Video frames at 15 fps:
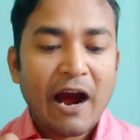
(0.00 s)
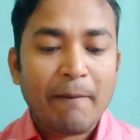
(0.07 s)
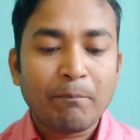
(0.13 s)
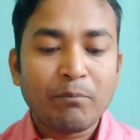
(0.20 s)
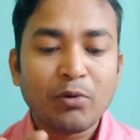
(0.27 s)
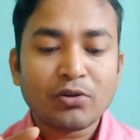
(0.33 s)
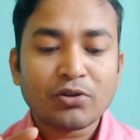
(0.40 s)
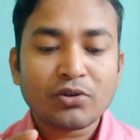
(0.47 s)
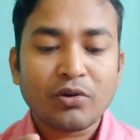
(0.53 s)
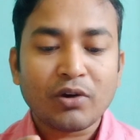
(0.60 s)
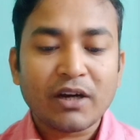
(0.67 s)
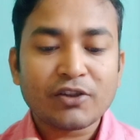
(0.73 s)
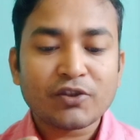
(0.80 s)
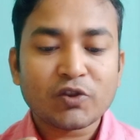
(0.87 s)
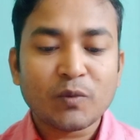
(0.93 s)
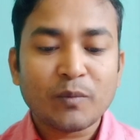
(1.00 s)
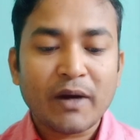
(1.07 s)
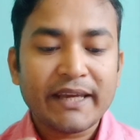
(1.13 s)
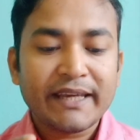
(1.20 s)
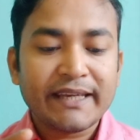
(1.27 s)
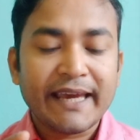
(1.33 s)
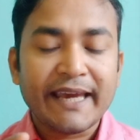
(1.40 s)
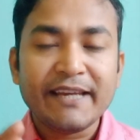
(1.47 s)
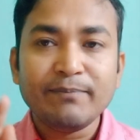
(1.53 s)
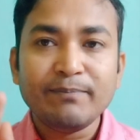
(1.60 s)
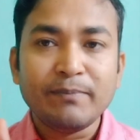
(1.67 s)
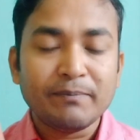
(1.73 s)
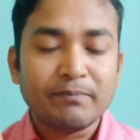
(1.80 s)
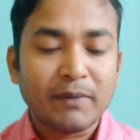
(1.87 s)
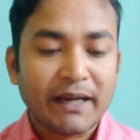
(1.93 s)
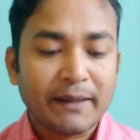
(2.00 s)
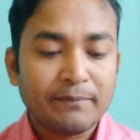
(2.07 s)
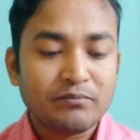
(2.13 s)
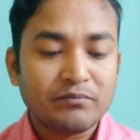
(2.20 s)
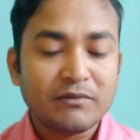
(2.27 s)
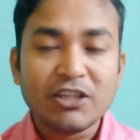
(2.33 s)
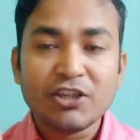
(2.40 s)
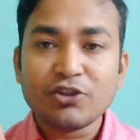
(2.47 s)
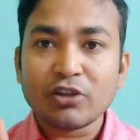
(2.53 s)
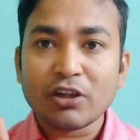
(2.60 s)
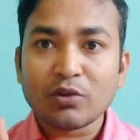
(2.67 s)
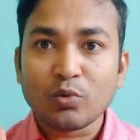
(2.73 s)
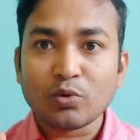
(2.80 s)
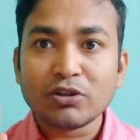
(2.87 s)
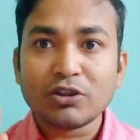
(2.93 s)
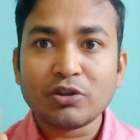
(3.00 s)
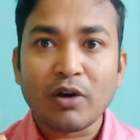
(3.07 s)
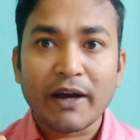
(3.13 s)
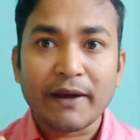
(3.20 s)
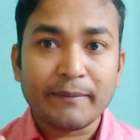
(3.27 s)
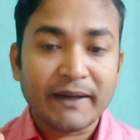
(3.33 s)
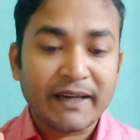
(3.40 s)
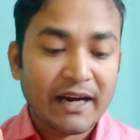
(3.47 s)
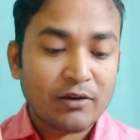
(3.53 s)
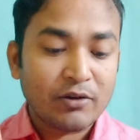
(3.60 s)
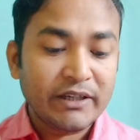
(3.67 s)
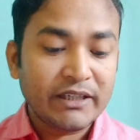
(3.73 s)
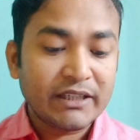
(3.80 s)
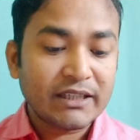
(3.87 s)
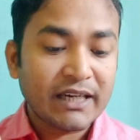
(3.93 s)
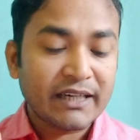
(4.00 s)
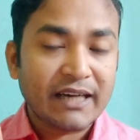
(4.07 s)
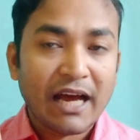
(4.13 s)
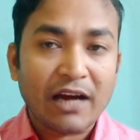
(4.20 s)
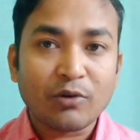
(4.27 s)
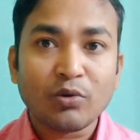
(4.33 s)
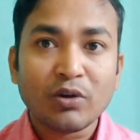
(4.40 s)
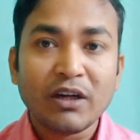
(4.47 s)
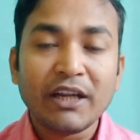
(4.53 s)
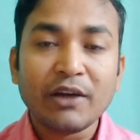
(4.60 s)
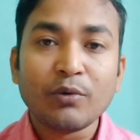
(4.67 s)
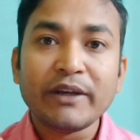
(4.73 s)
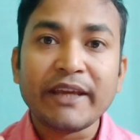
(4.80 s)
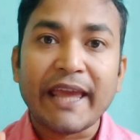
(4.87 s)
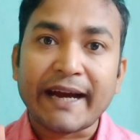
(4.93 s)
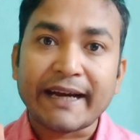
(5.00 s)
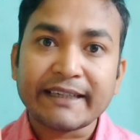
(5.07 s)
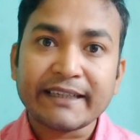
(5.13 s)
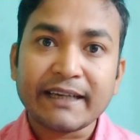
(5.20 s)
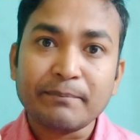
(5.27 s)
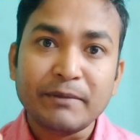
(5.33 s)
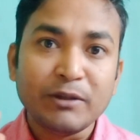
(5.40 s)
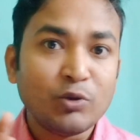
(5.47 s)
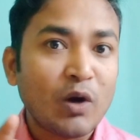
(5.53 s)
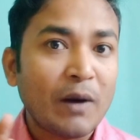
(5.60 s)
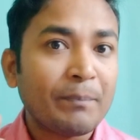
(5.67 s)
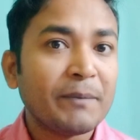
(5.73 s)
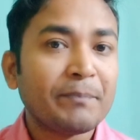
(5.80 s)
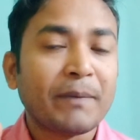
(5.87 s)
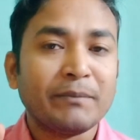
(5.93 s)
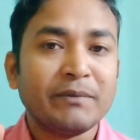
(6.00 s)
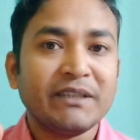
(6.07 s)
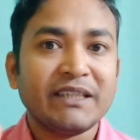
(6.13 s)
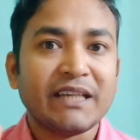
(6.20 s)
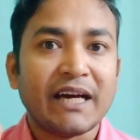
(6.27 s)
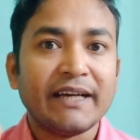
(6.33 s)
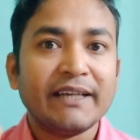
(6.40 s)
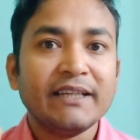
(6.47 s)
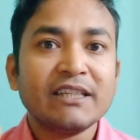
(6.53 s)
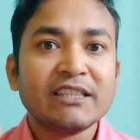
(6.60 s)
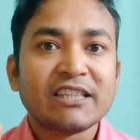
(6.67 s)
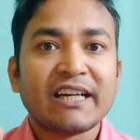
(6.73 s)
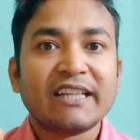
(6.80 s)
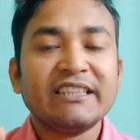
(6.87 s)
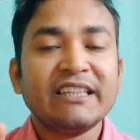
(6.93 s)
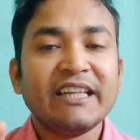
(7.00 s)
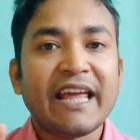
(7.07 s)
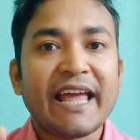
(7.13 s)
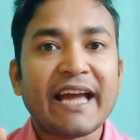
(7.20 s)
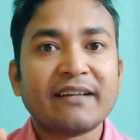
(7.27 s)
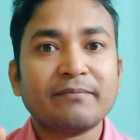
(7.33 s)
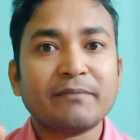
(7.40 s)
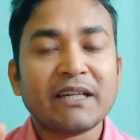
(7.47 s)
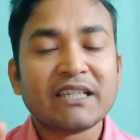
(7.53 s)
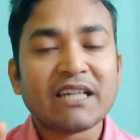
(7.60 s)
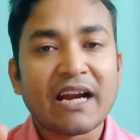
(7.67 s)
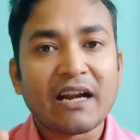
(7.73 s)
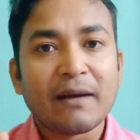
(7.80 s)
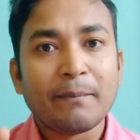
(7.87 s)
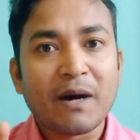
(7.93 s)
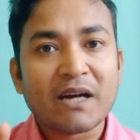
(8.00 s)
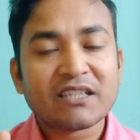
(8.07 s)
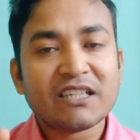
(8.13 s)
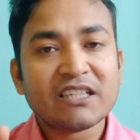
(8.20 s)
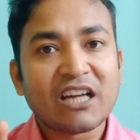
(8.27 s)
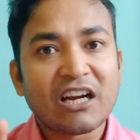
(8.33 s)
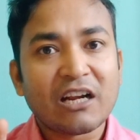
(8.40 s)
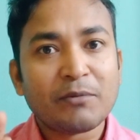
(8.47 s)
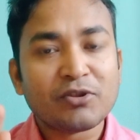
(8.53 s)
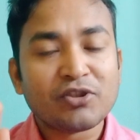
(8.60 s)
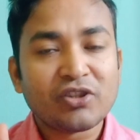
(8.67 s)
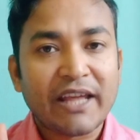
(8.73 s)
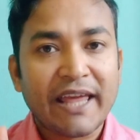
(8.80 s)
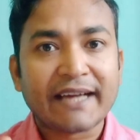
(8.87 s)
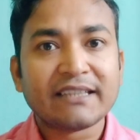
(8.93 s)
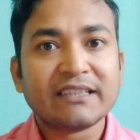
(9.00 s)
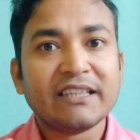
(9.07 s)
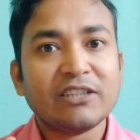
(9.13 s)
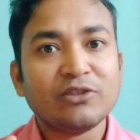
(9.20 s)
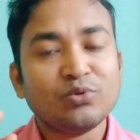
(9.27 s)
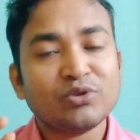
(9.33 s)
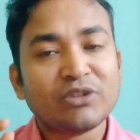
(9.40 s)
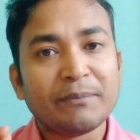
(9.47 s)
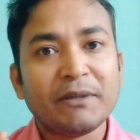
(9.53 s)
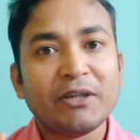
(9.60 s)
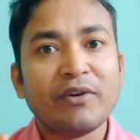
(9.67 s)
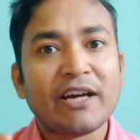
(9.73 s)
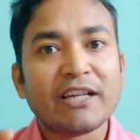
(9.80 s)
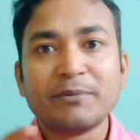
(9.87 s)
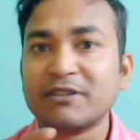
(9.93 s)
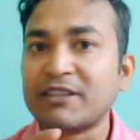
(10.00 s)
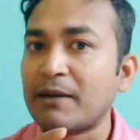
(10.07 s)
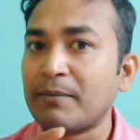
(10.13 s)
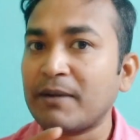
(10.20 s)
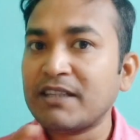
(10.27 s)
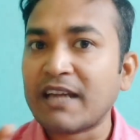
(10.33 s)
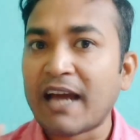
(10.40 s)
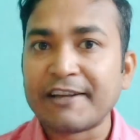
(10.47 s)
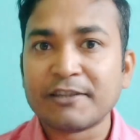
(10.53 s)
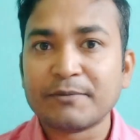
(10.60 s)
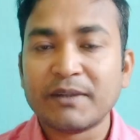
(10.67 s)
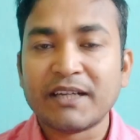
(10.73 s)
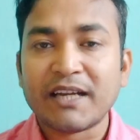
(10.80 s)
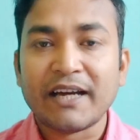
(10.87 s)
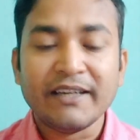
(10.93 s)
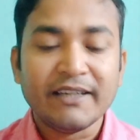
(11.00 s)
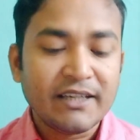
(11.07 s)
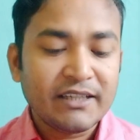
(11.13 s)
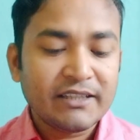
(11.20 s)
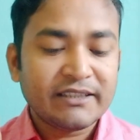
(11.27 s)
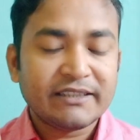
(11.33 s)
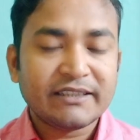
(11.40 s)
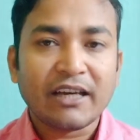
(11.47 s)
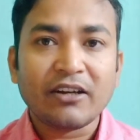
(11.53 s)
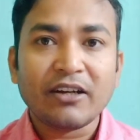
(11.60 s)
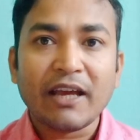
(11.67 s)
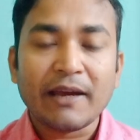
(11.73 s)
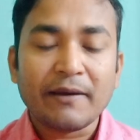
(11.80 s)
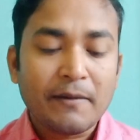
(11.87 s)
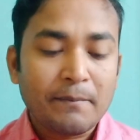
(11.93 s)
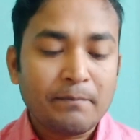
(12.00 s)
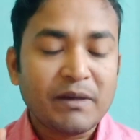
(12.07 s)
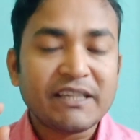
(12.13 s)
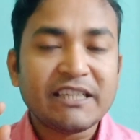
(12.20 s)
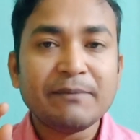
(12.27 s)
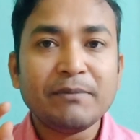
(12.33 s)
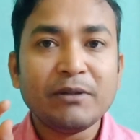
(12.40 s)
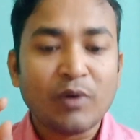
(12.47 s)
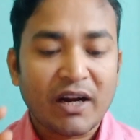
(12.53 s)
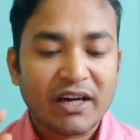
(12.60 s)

আপলোড করার সময় এই মানে জিনিসগুলো করতে হয় মানে ওইগুলো না করলে ওই একটা ভিউ আপনি পাবেন না সারাদিনে এক মানে সারা মাসে সারা বছরে এক থেকে দুটা ভিউ আসবে তার বেশি আসবে না তাহলে বেশি ভিউ